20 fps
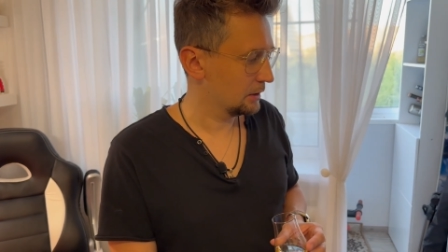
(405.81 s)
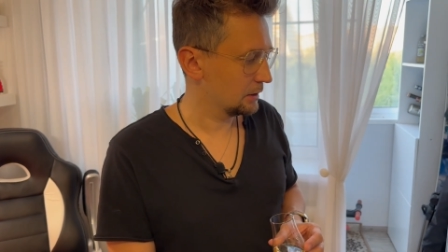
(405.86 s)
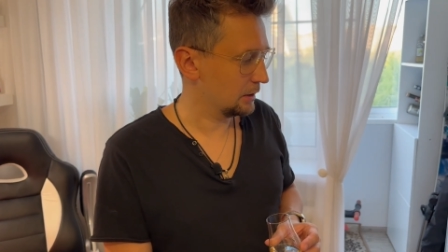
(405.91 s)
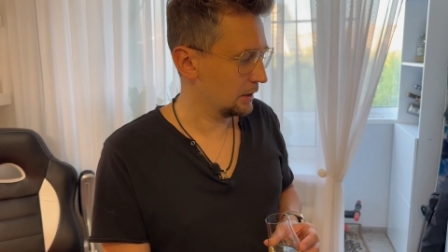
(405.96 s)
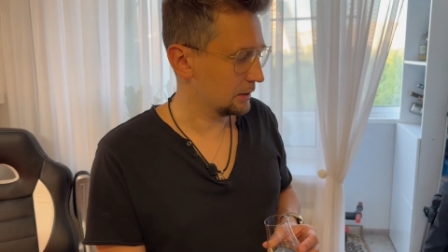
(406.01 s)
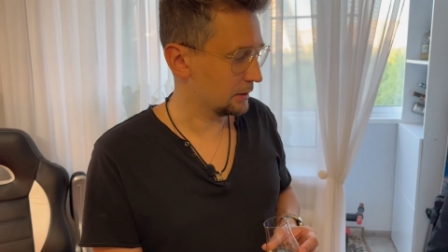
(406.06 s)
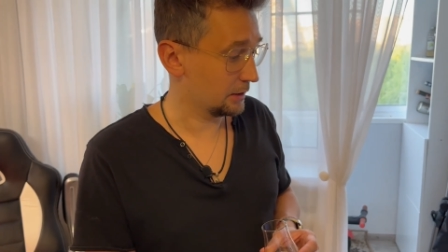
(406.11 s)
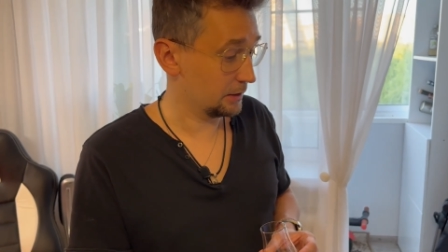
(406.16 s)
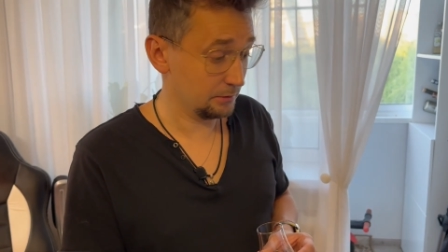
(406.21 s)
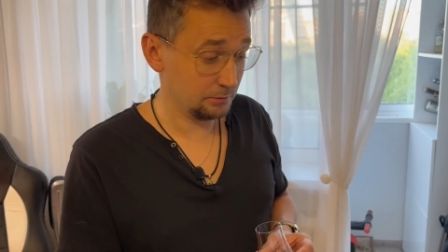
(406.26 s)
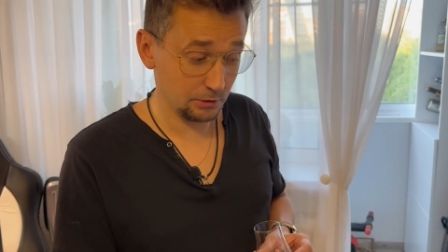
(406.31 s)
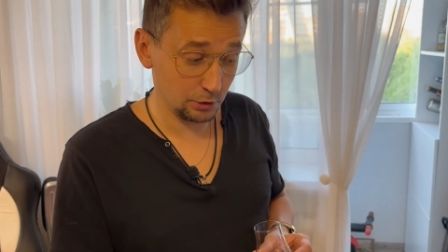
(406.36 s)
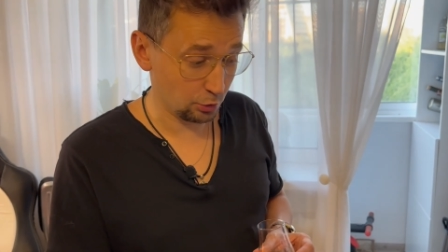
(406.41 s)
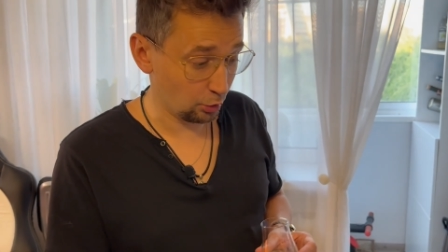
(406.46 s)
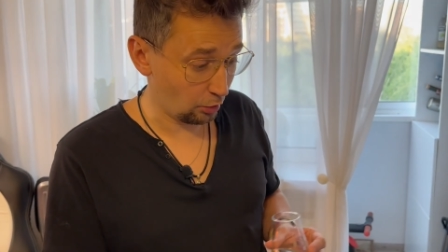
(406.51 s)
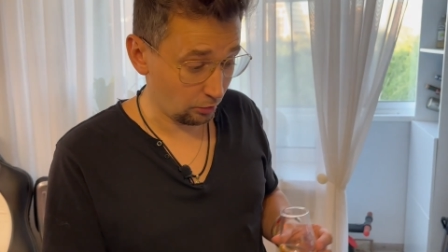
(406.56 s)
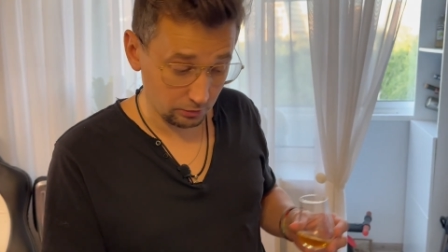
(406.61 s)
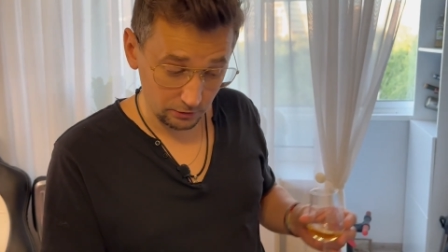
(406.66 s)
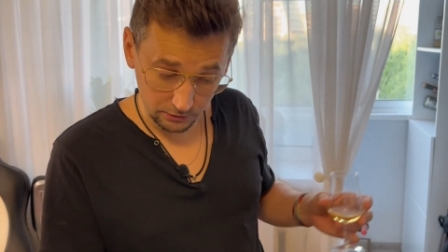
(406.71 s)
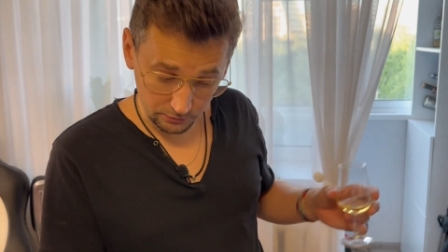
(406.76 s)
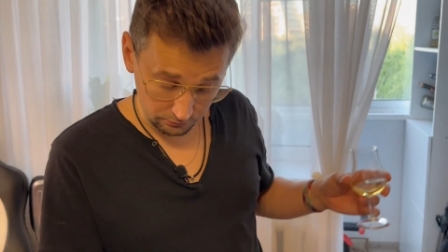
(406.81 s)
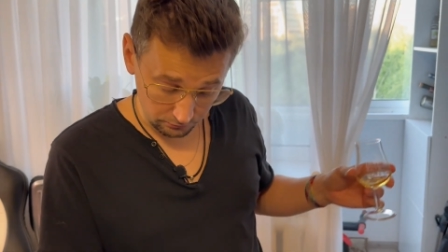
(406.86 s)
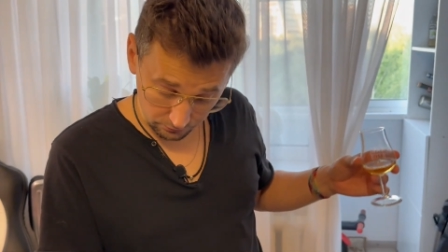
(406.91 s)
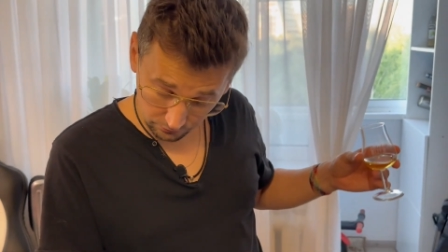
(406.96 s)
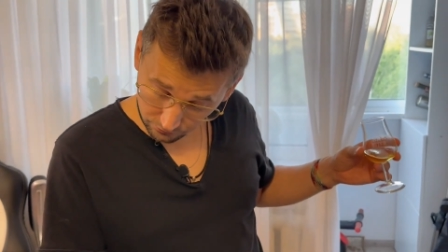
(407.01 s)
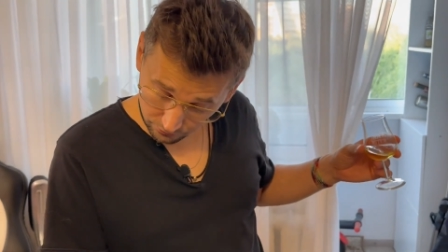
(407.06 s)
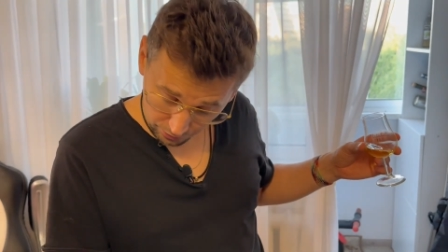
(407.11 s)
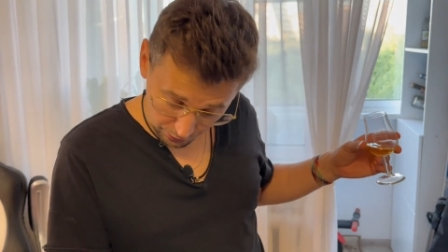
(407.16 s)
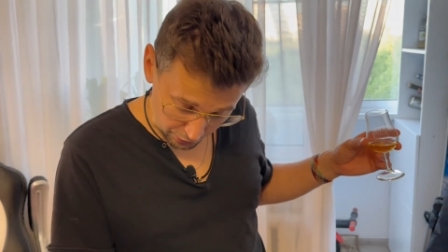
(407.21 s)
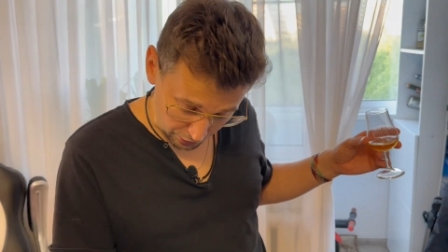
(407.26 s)
сладко-медовое,
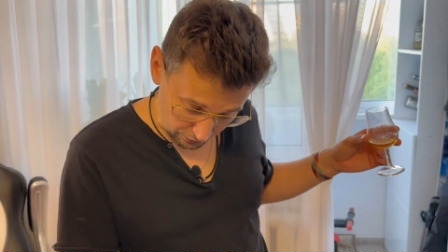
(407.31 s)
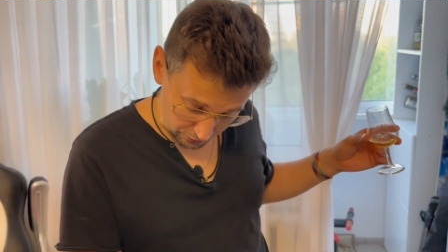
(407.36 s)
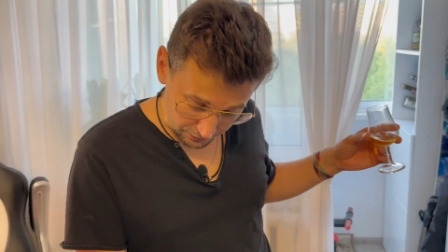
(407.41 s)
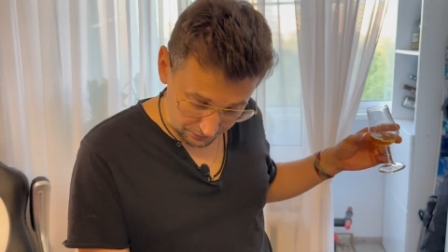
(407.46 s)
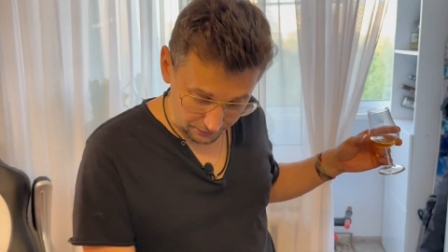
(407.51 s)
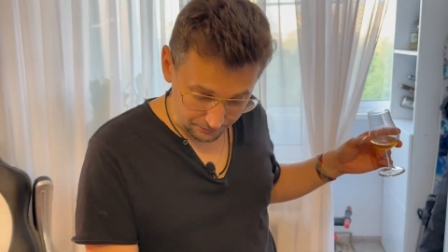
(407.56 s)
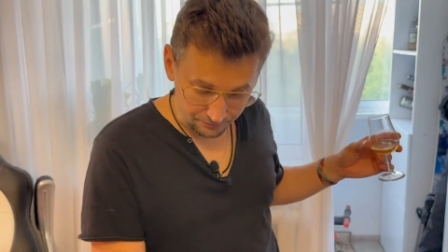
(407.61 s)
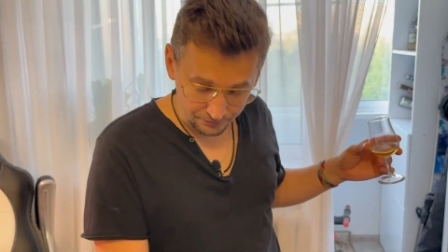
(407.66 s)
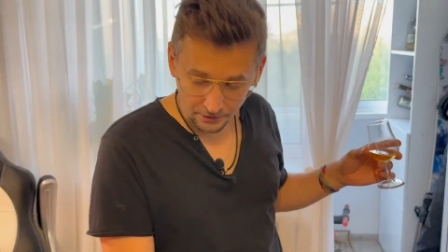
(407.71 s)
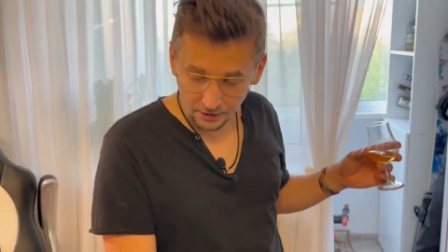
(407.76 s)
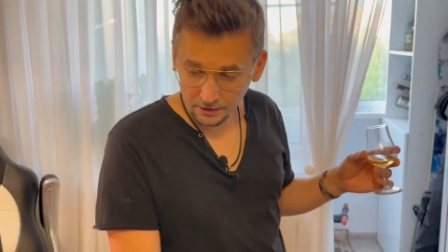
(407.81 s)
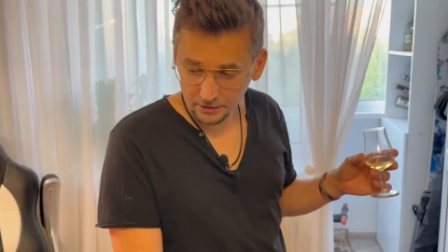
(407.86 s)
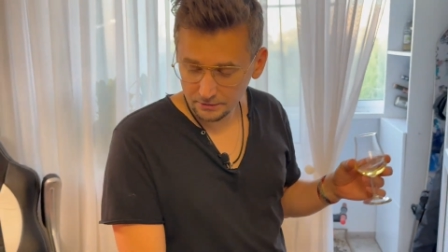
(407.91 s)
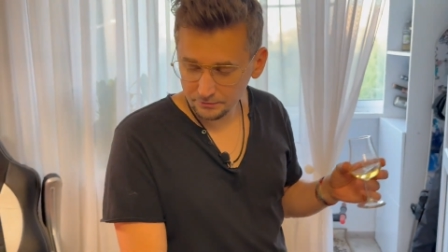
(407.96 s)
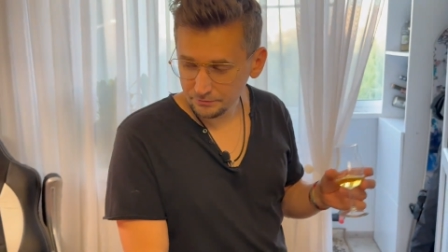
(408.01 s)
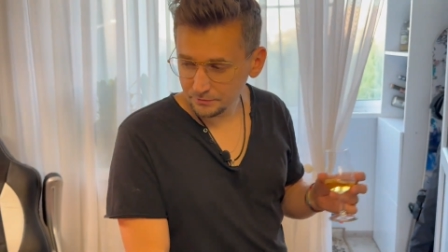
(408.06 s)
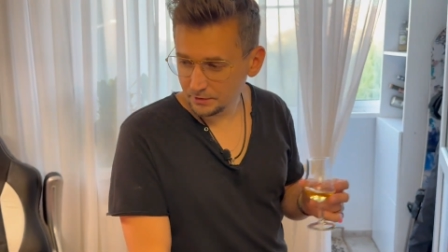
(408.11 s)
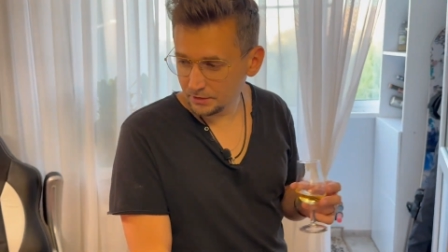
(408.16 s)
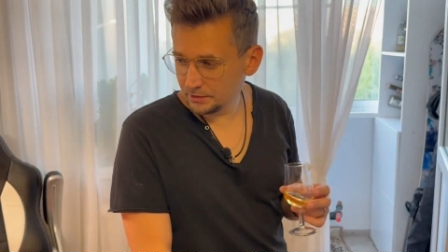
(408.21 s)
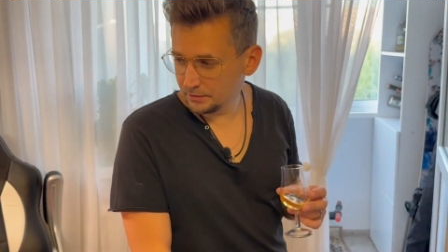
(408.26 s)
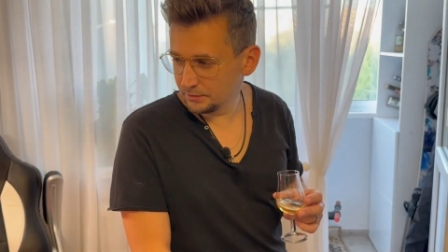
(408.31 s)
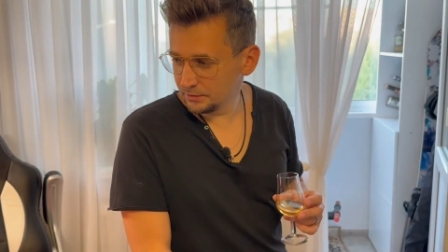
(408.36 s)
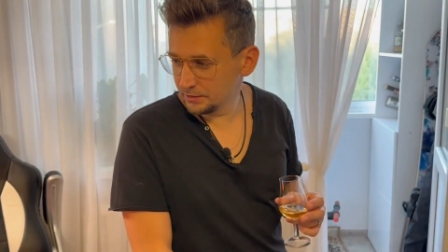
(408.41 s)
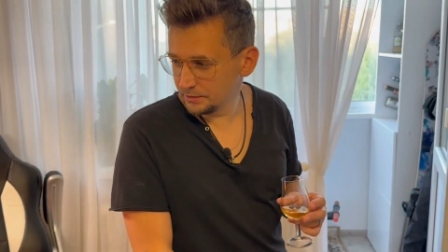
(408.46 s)
пожалуйста. Да, есть.